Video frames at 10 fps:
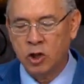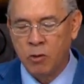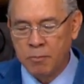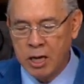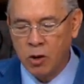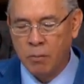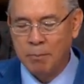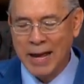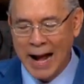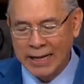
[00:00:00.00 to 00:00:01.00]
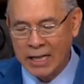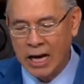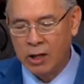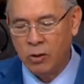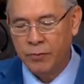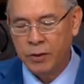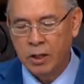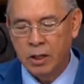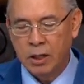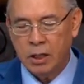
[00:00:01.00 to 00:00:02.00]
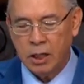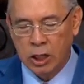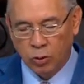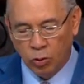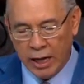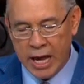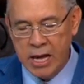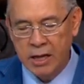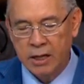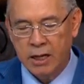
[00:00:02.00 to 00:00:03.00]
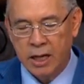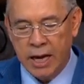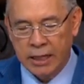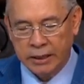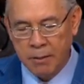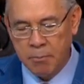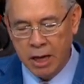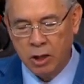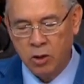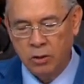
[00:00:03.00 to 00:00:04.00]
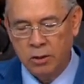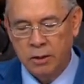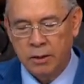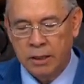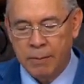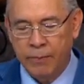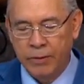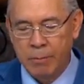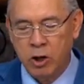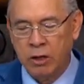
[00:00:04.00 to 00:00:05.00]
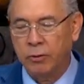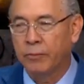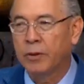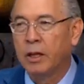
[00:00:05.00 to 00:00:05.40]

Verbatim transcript: Dios mío, me ha agradado y tu ley esté en medio de, mi corazón.